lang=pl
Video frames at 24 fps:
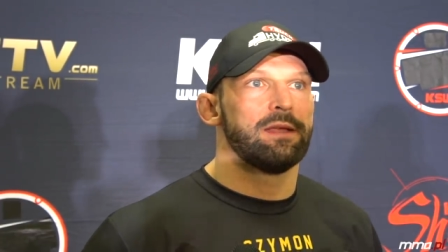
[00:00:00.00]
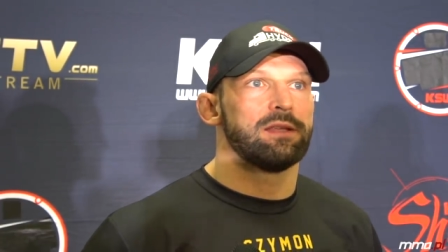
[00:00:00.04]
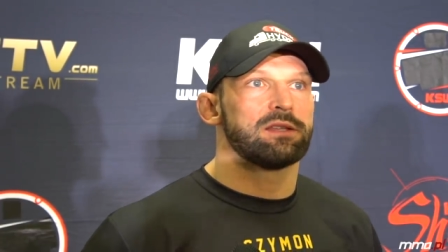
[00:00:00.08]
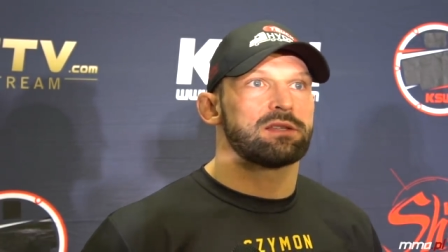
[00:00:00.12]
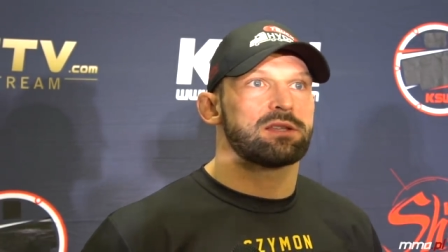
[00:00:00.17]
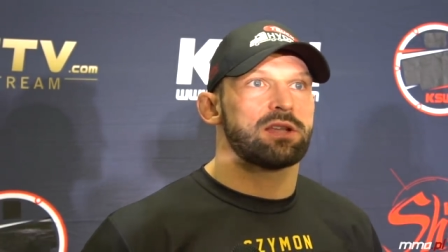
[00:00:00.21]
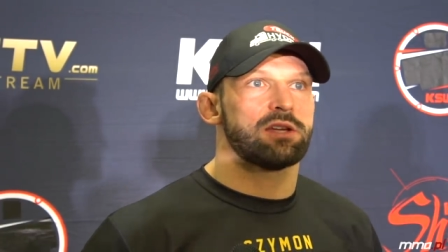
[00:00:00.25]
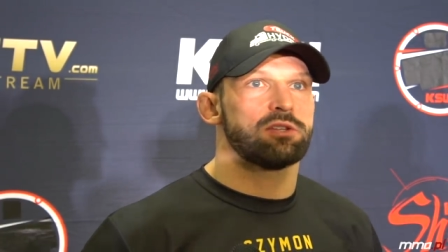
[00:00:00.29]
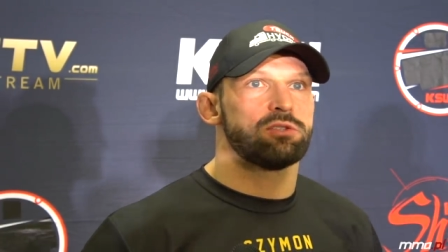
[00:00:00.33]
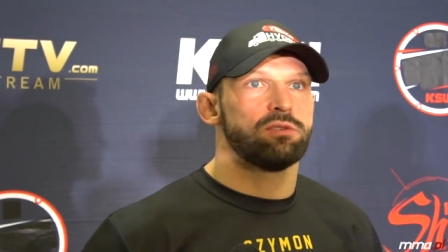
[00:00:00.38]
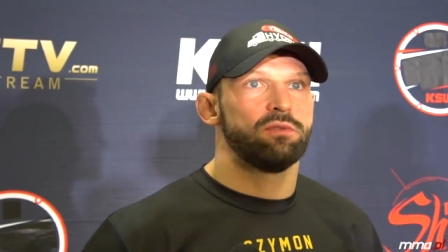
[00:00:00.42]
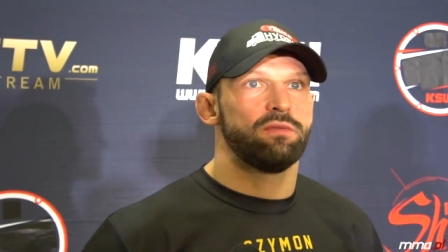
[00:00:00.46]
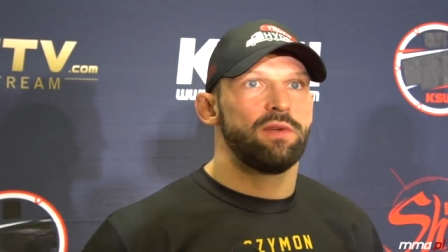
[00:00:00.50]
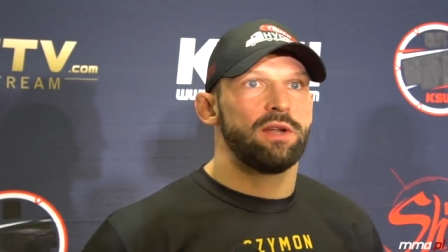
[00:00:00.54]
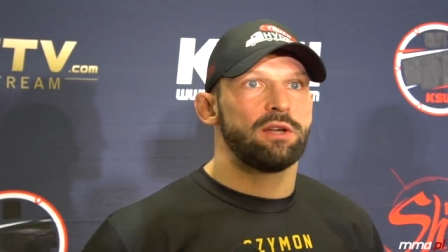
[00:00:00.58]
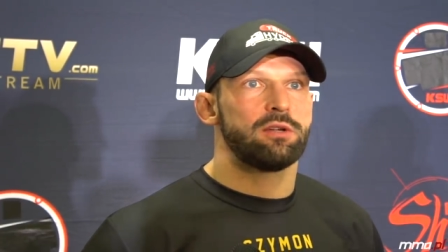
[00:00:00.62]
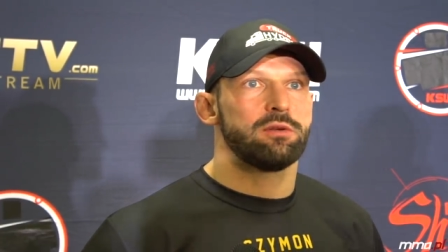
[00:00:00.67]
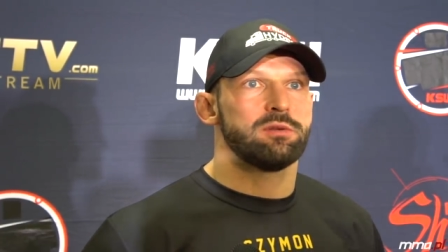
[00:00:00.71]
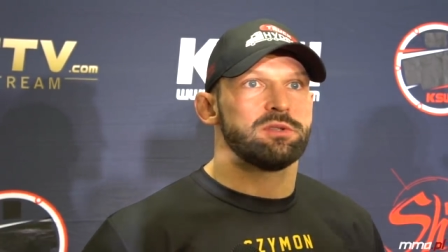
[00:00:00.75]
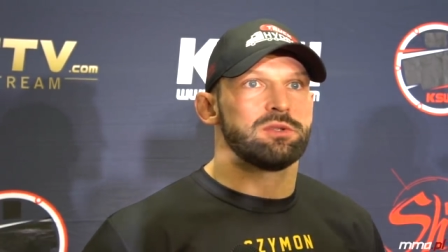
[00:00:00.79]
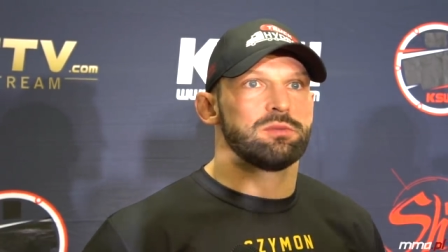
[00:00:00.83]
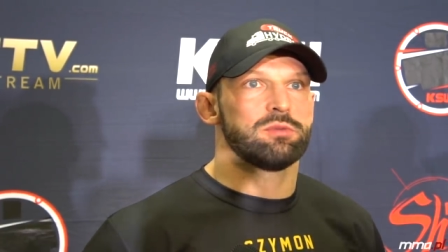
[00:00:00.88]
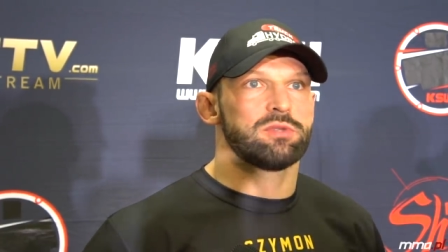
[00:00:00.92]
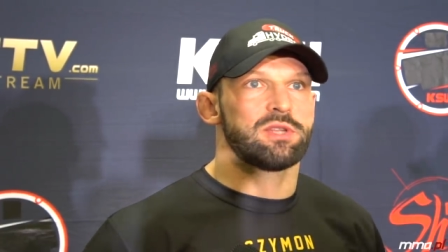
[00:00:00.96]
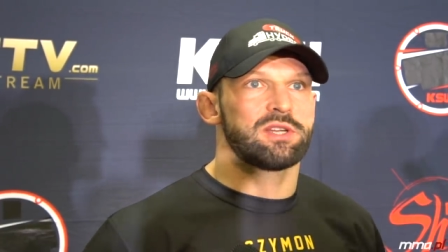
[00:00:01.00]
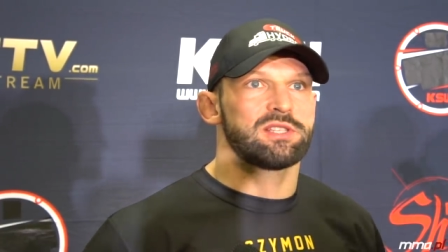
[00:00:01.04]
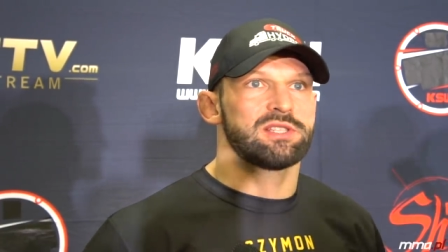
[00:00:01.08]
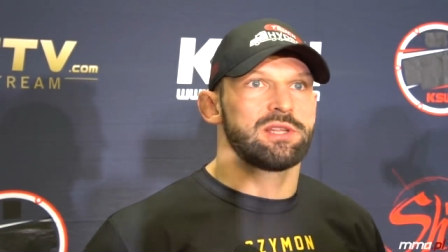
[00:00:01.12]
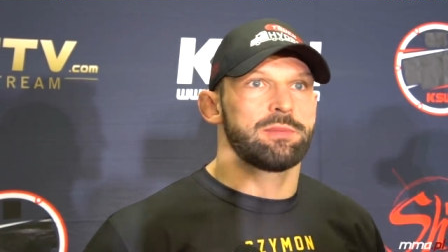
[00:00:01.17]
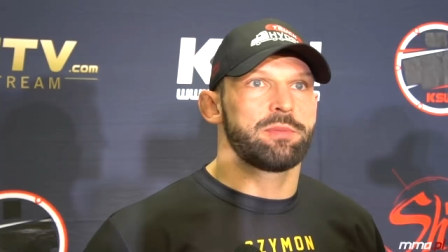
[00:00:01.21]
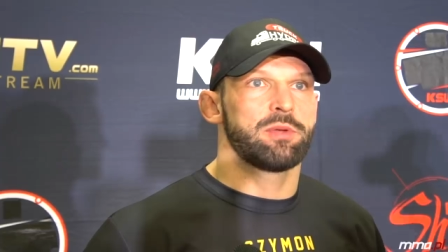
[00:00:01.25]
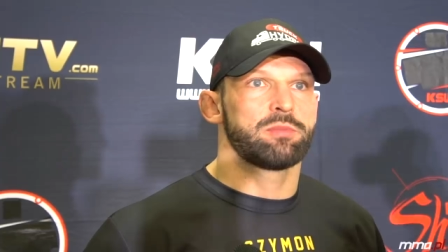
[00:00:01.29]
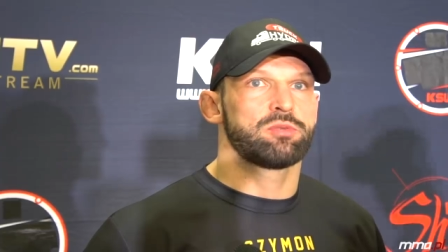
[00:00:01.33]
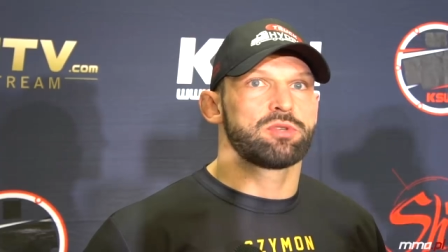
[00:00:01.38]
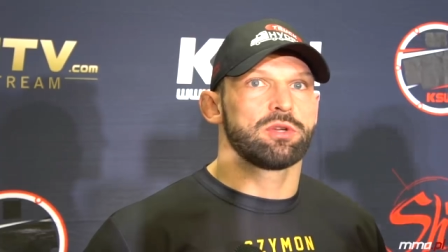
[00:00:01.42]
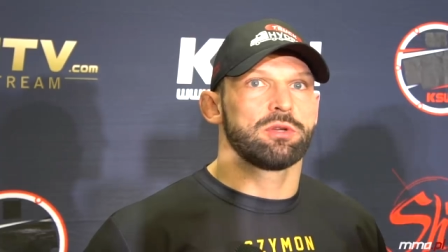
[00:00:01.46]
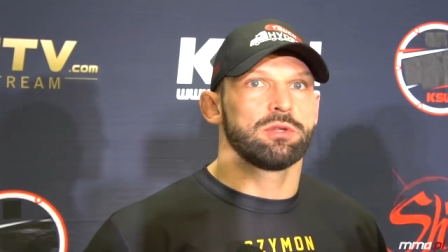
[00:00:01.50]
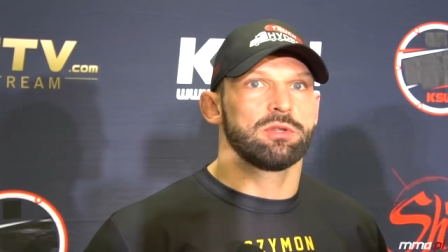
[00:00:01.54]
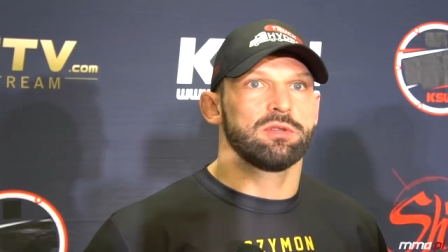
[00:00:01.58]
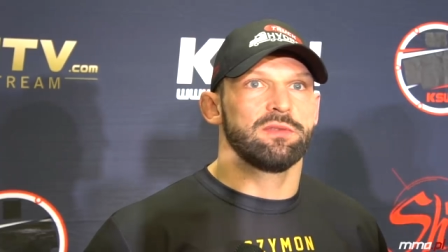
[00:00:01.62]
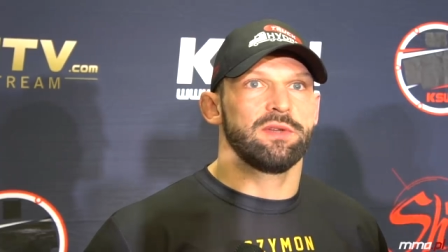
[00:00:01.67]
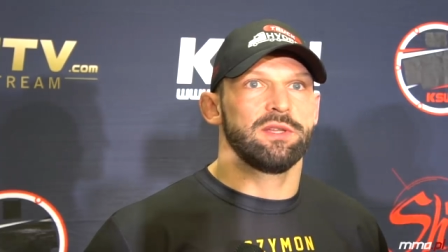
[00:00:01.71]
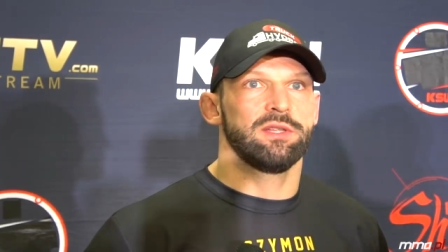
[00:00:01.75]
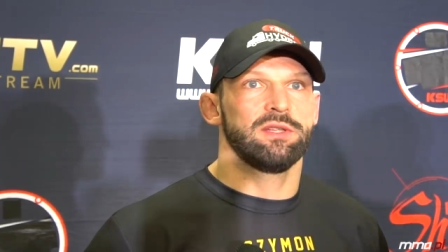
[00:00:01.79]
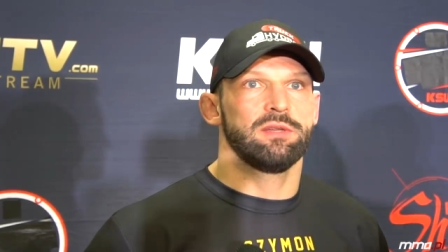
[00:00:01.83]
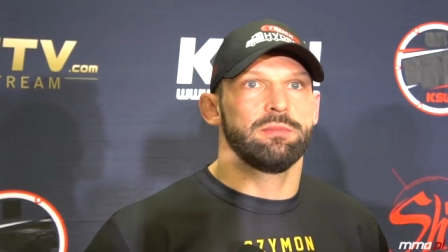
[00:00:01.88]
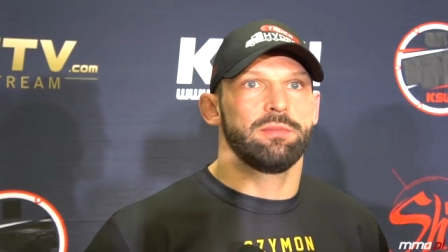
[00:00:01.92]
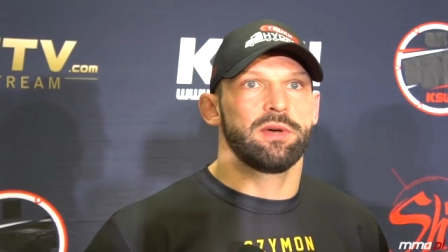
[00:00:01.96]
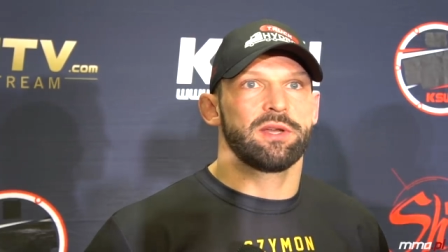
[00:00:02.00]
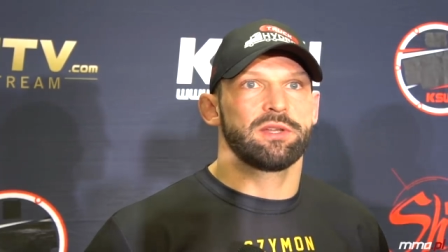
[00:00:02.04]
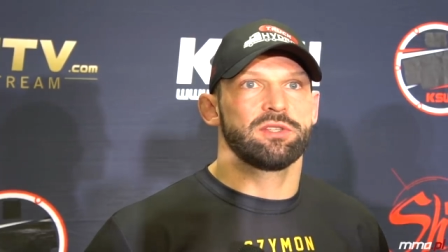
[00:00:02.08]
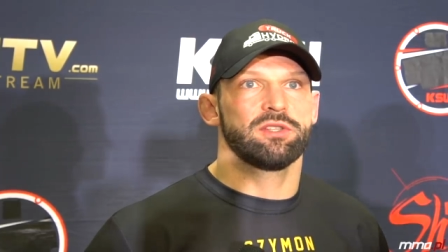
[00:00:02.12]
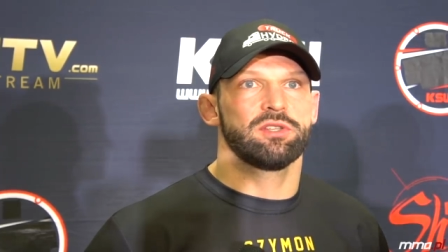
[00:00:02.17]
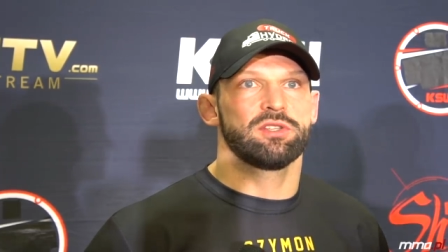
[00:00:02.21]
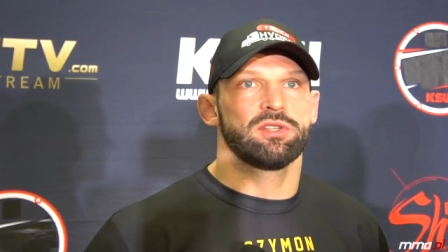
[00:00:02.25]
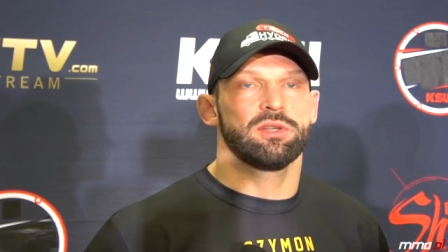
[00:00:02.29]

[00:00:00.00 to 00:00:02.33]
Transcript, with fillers: z każdą walką jestem coraz lepiej przygotowany, tym bardziej,